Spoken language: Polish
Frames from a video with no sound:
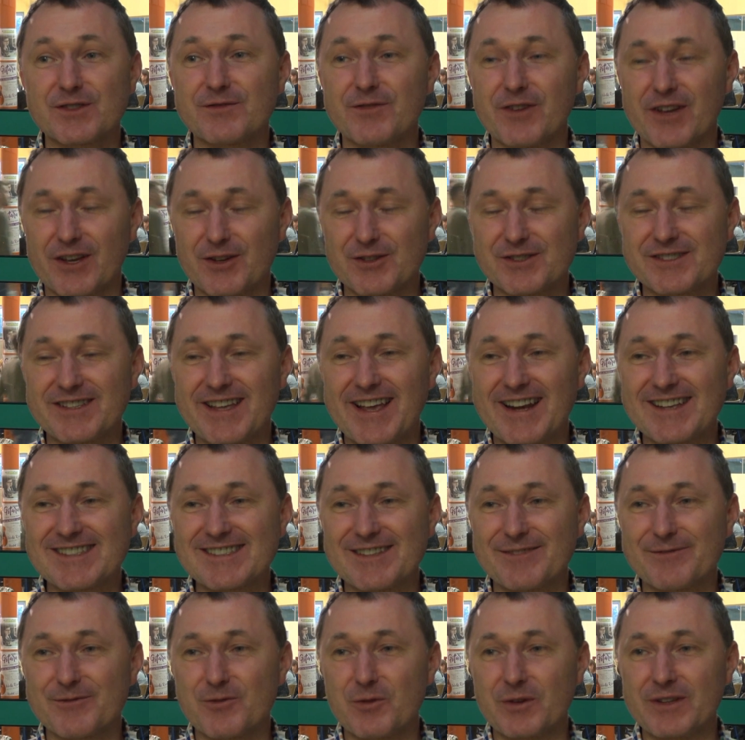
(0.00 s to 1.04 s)
swojego
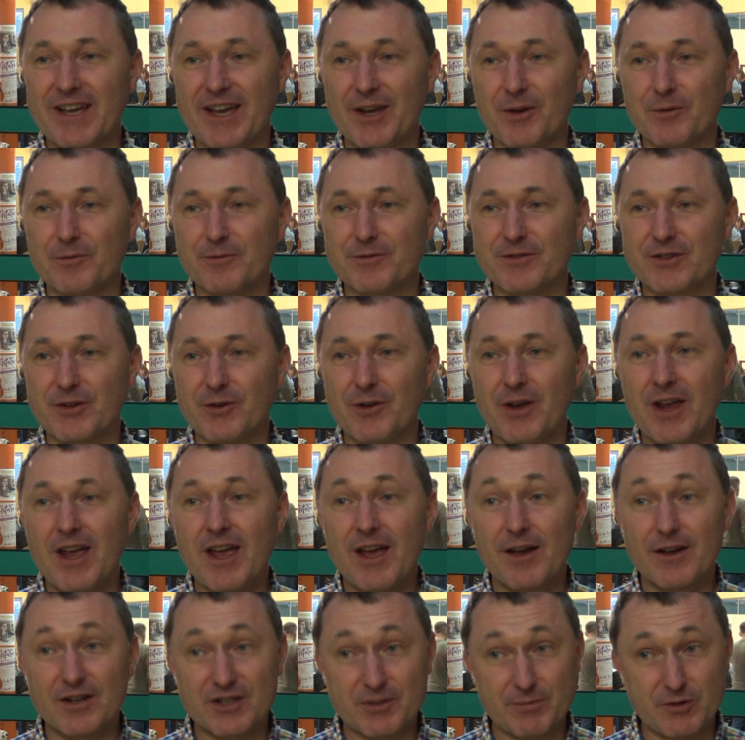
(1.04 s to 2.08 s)
serca wkładają w to,
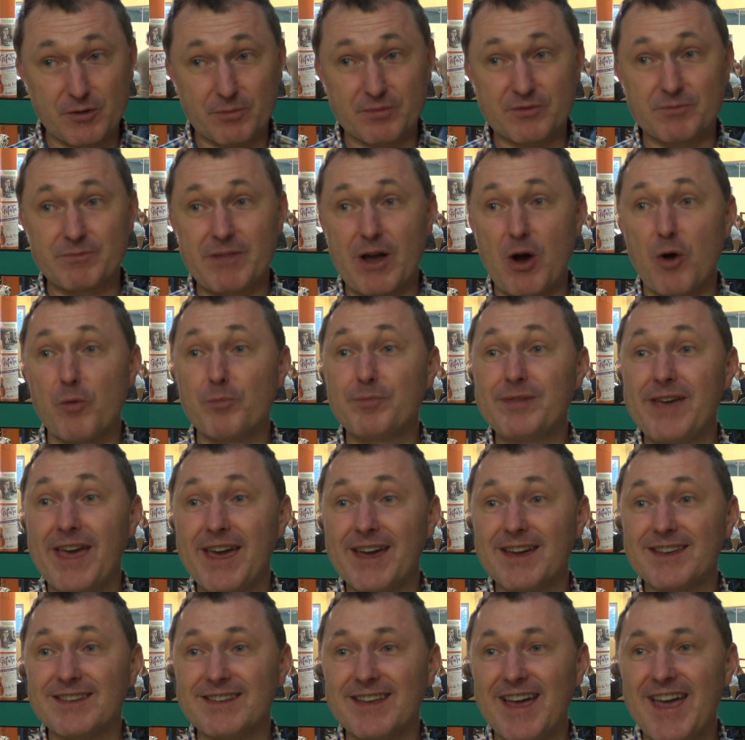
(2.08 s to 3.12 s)
żeby to brzmiało
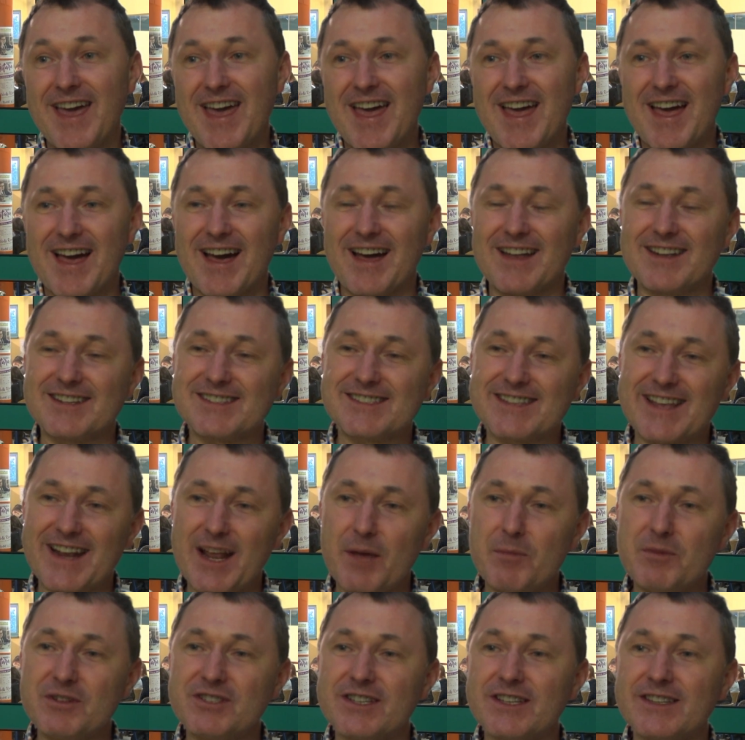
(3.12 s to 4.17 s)
pięknie, ale
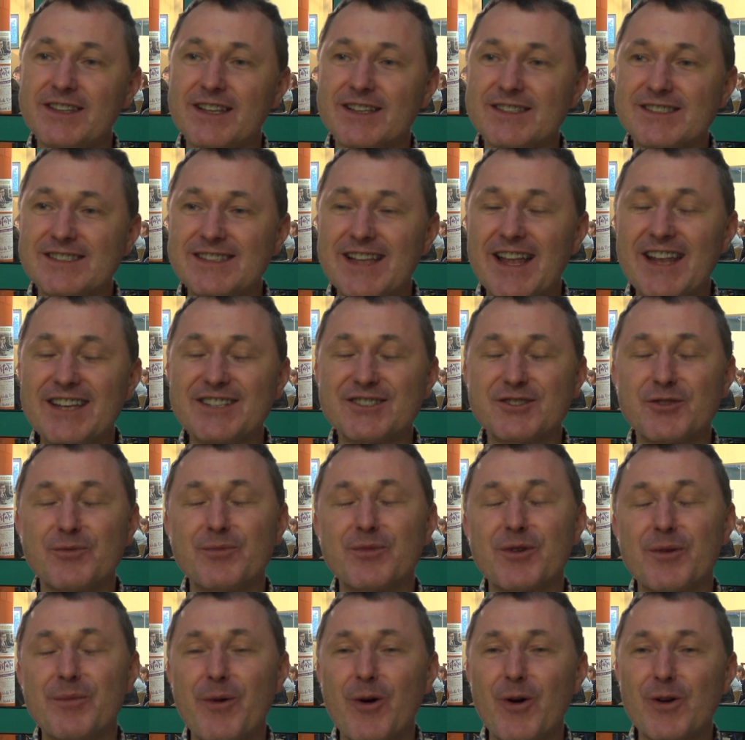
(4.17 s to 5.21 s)
staramy się jednak znaleźć tą
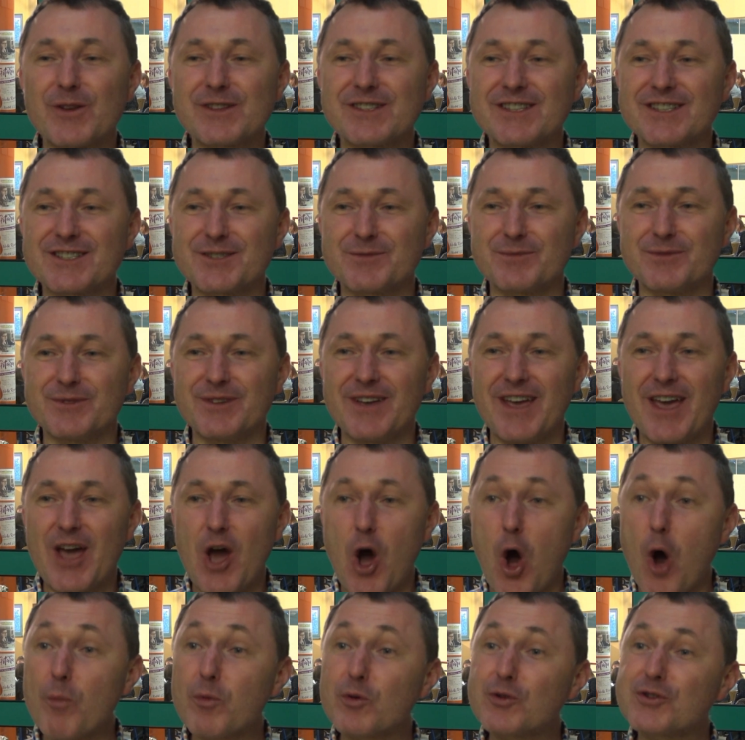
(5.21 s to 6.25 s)
proporcję, żeby
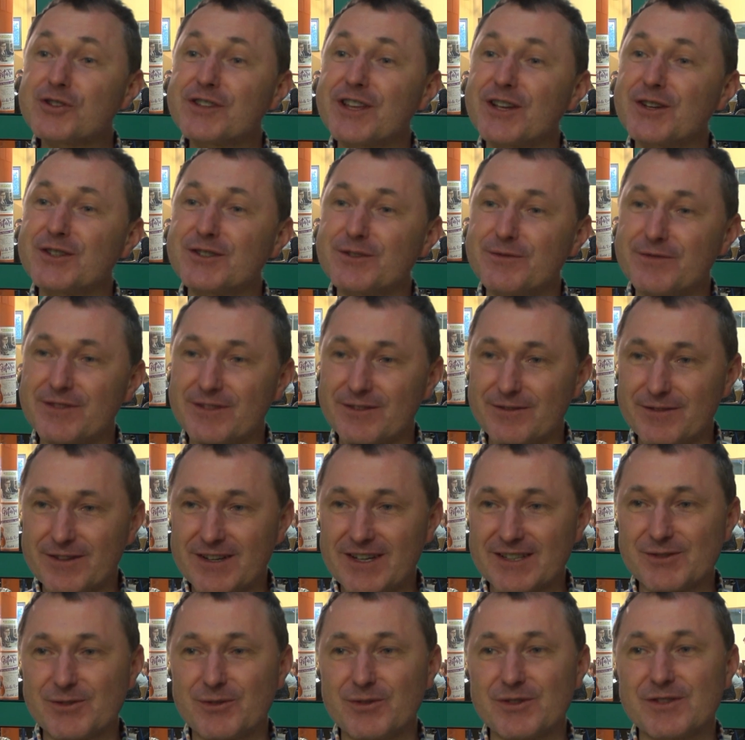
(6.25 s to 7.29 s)
oprócz tego, że
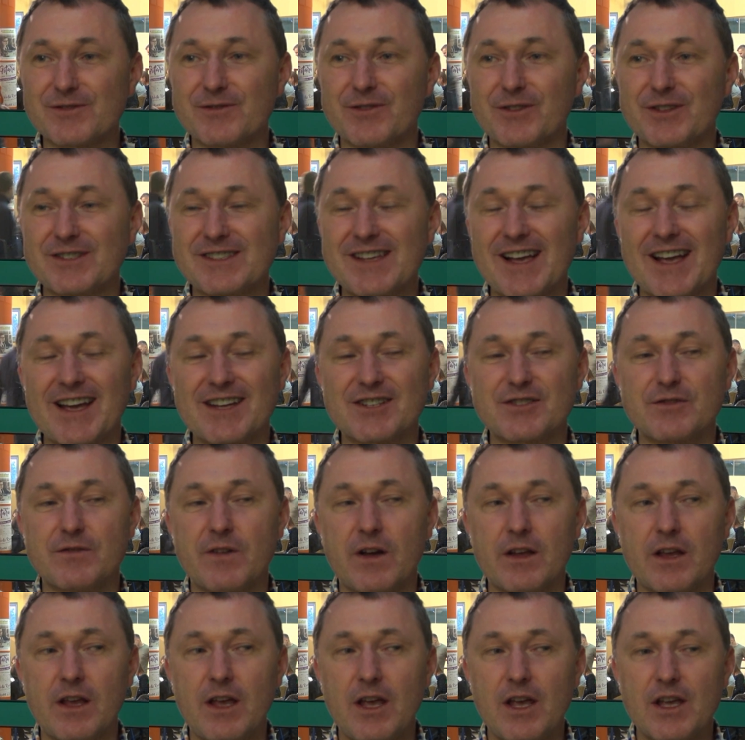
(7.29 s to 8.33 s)
wykazują swoje
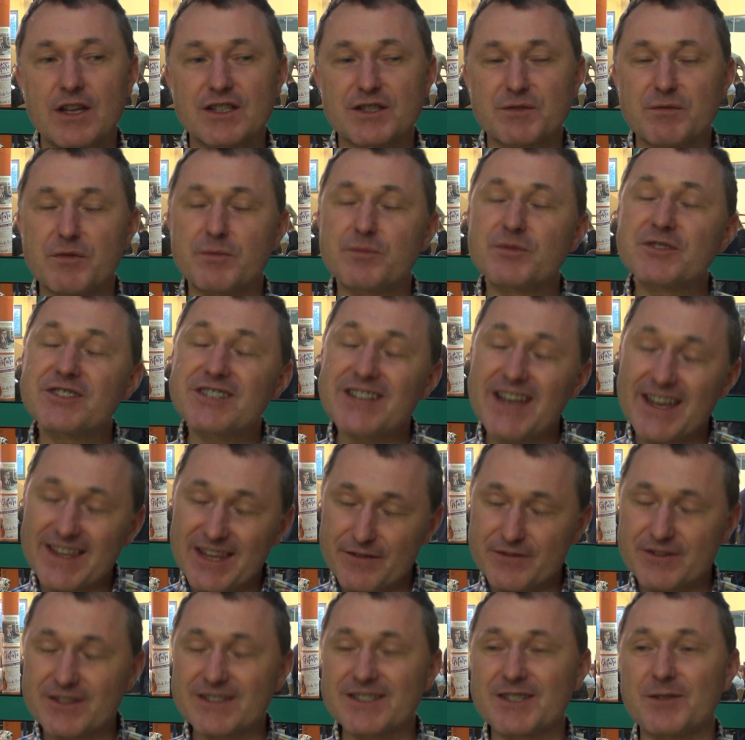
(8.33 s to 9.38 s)
zaangażowanie, żeby
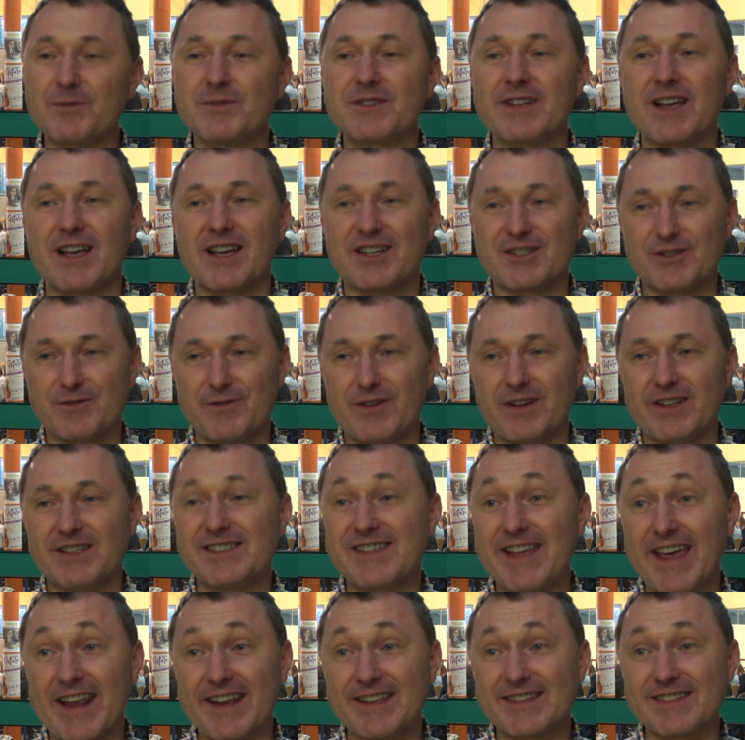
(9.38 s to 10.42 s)
przede wszystkim zaangażowali
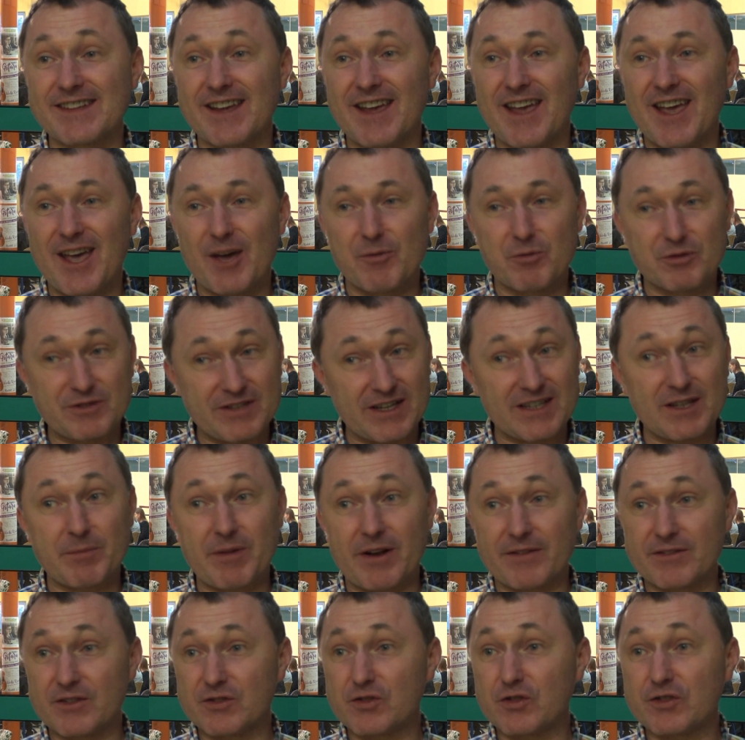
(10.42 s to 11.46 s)
serce, bo tak
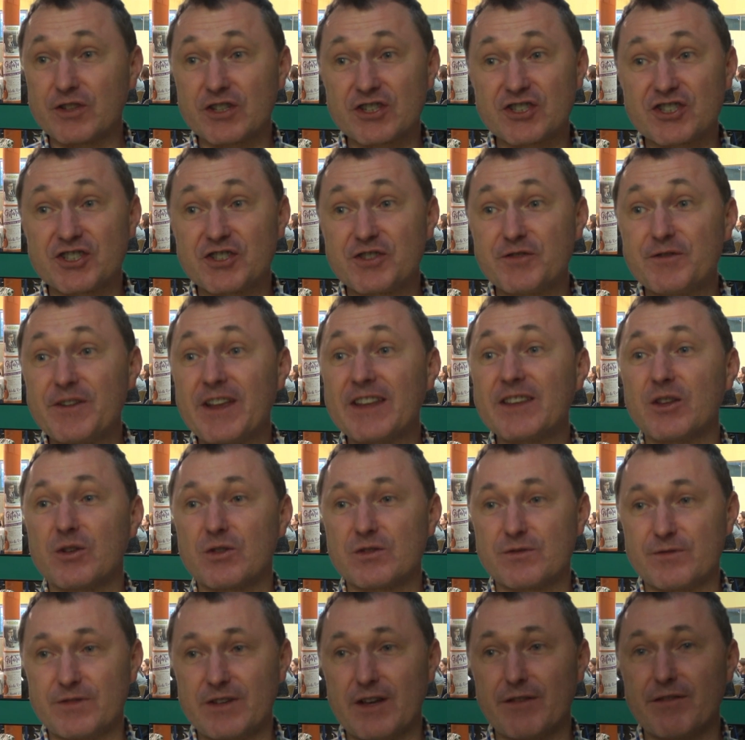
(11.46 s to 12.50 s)
naprawdę to też świetnie
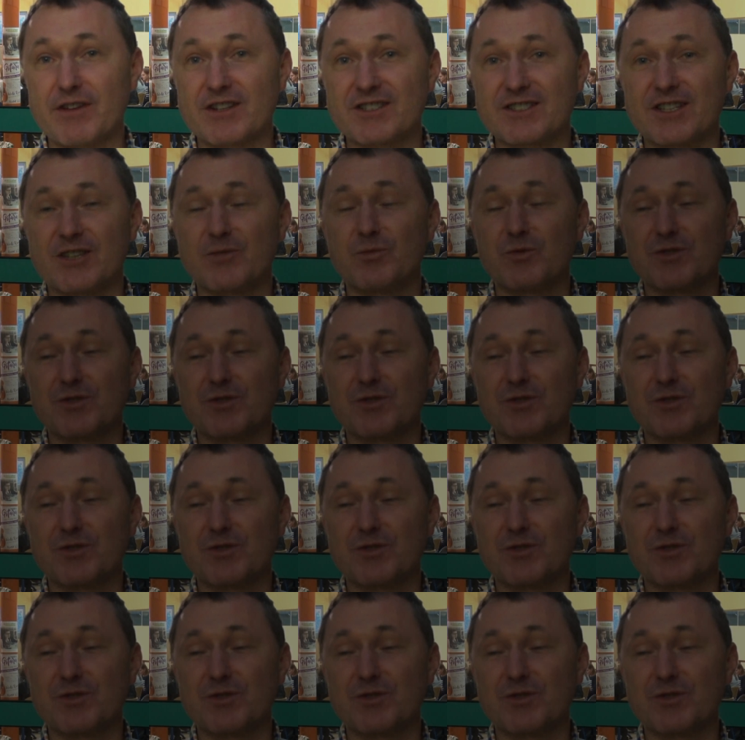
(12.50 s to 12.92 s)
rozwija warsztat